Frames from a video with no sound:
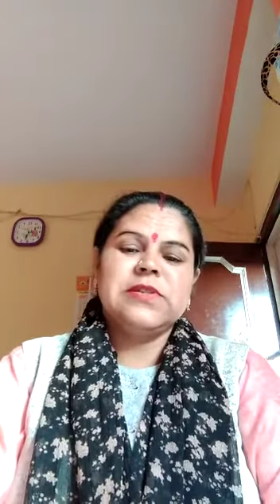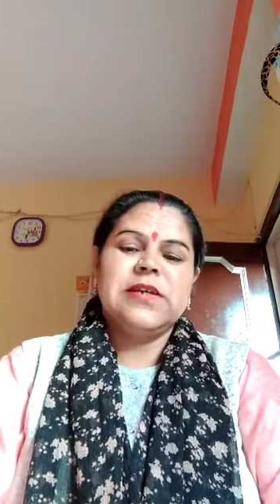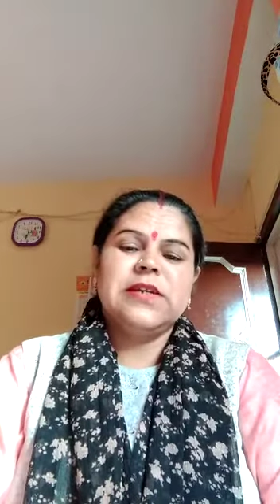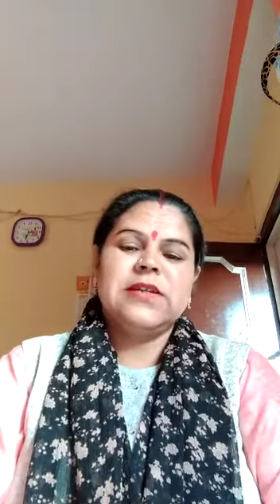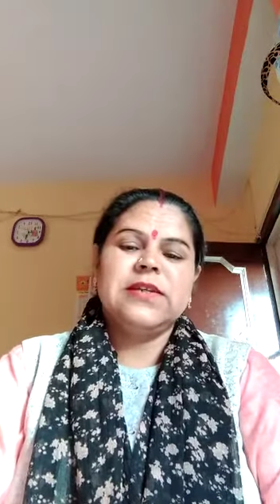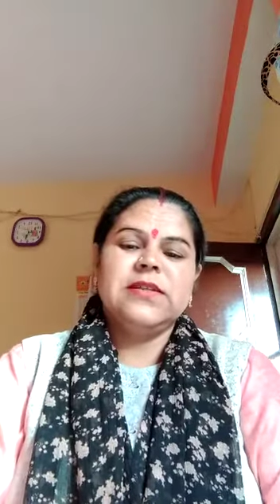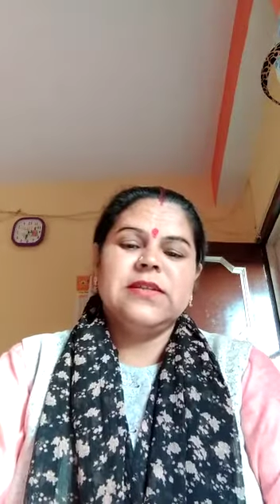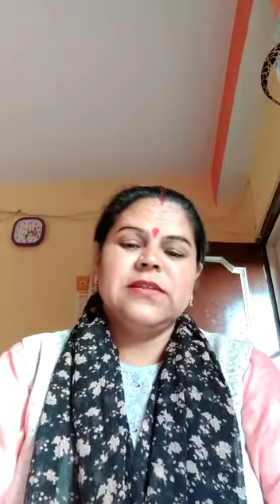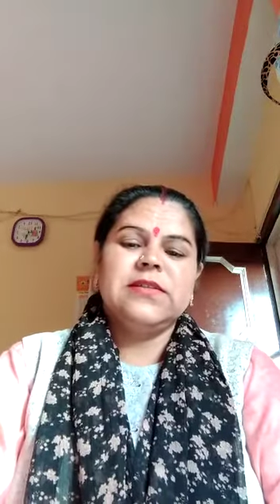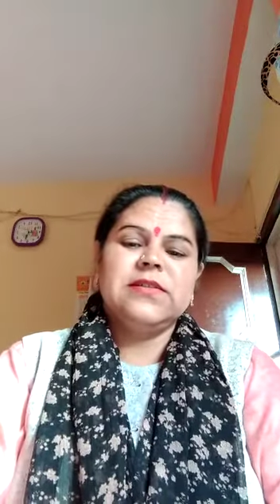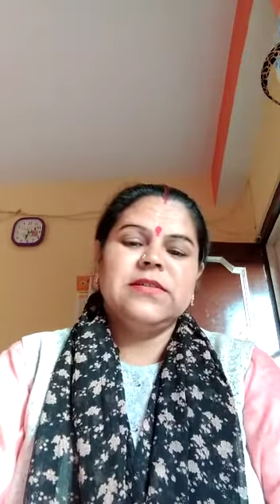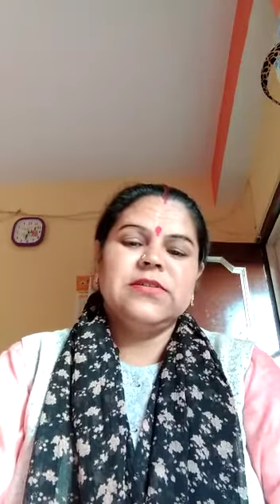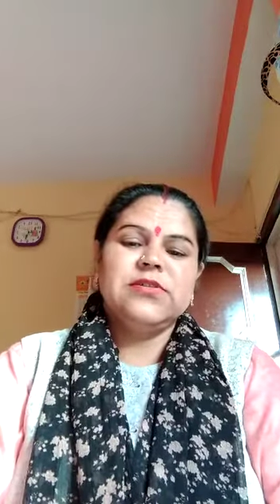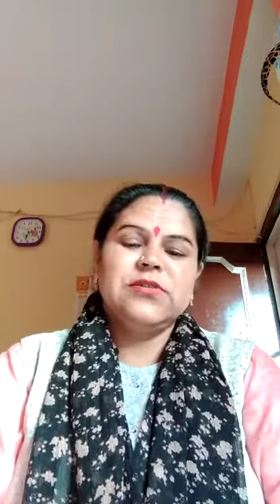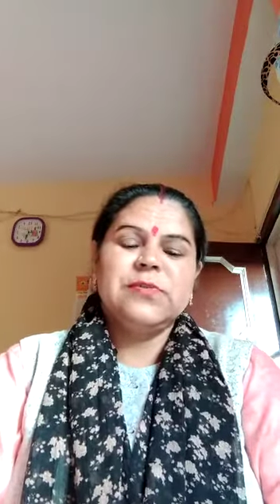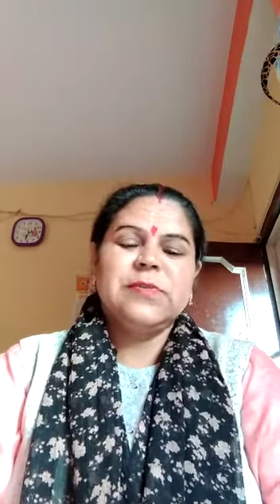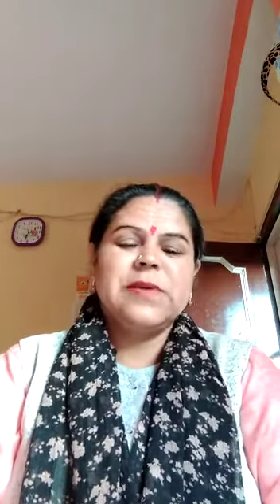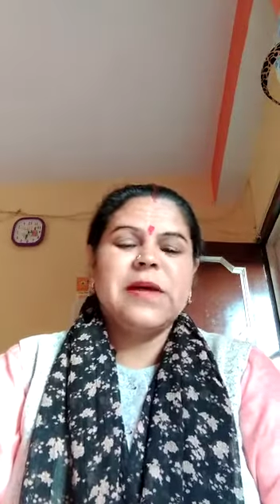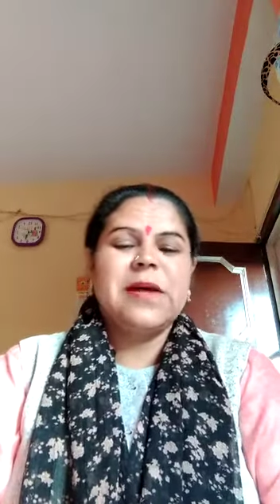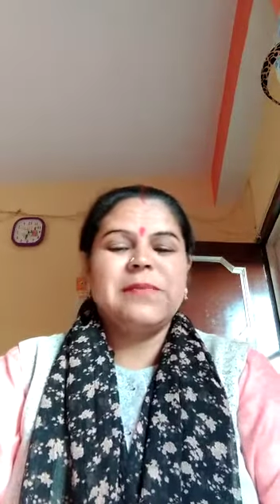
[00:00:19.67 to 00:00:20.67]
सारी
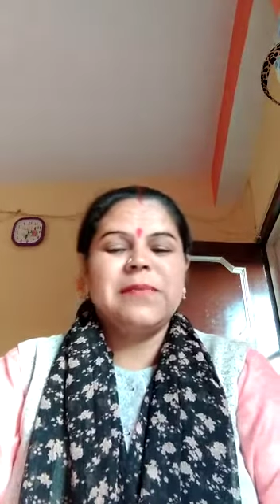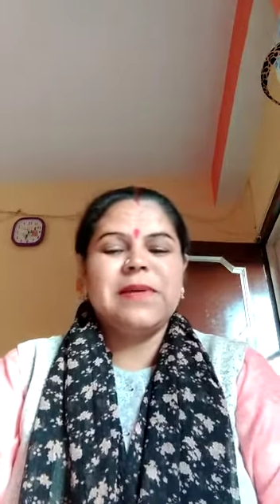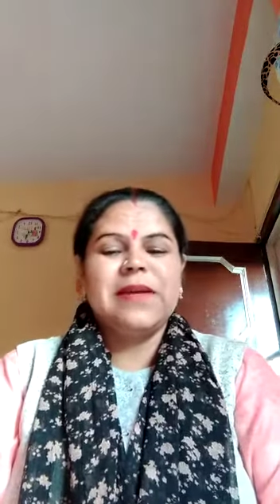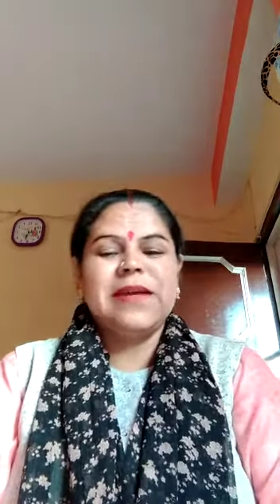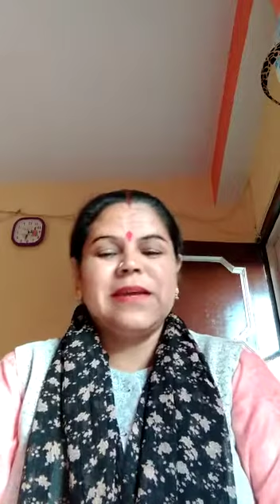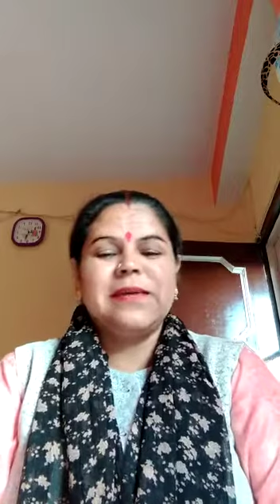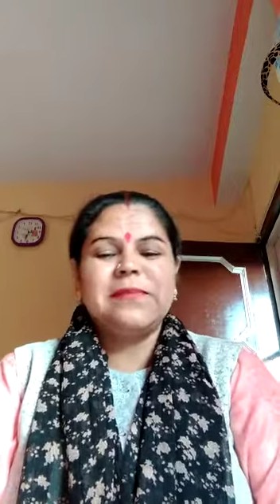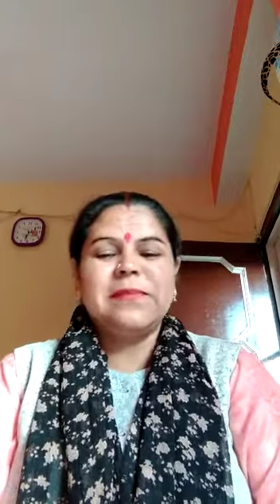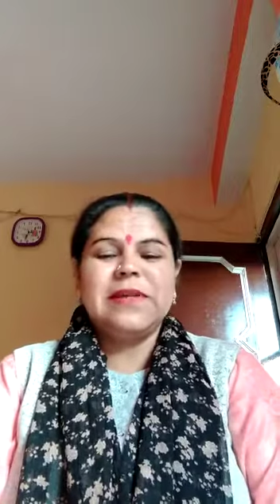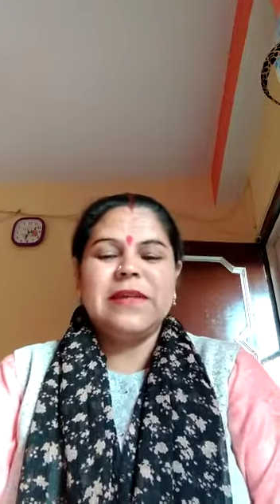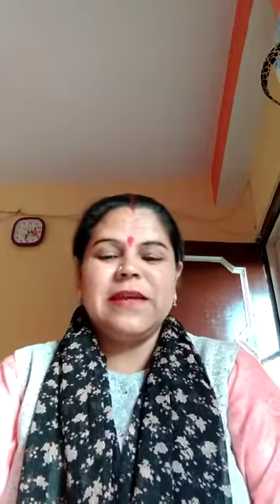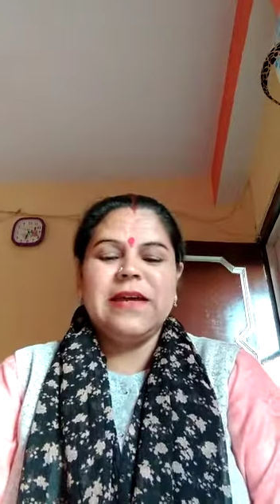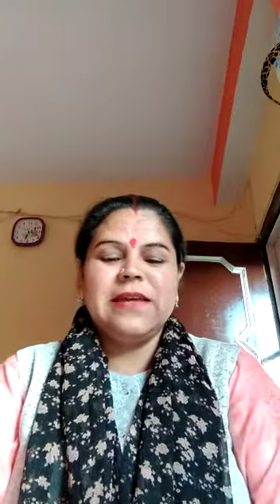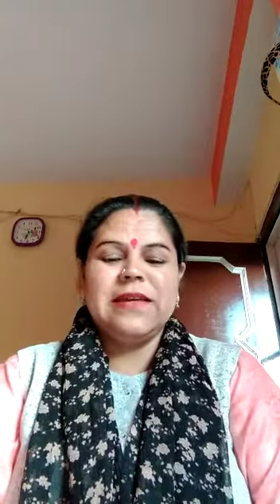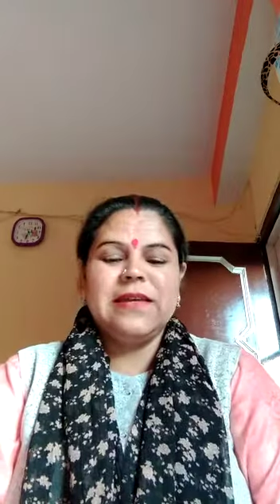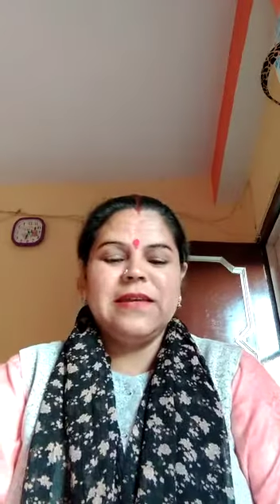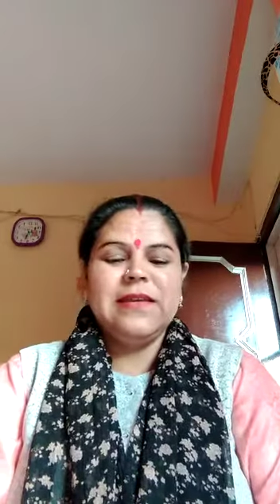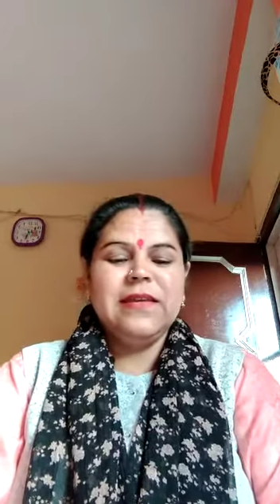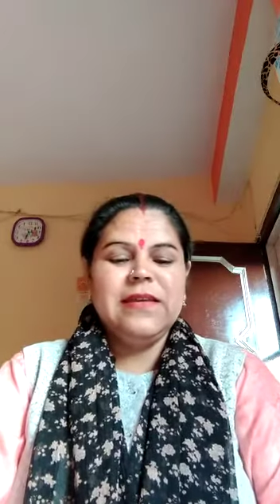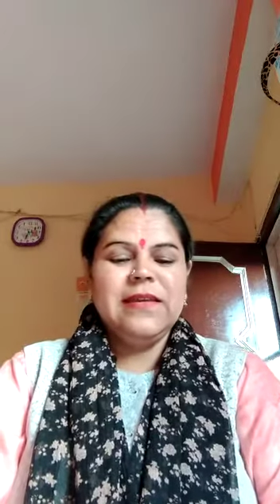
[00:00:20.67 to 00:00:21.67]
शुभकामनाएं
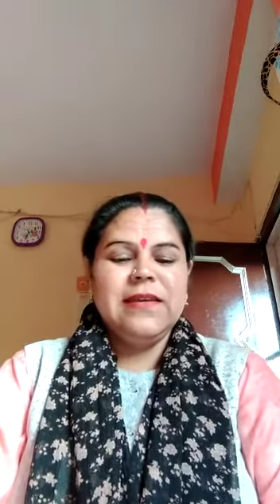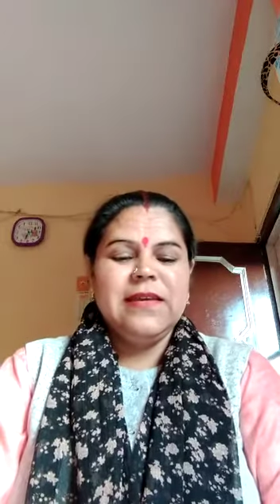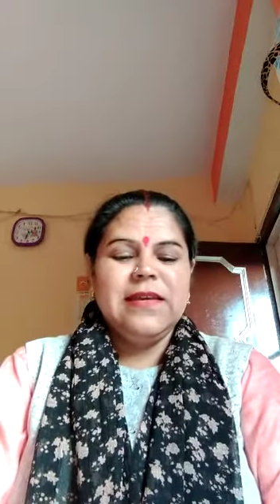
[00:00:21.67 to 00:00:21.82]
बधाई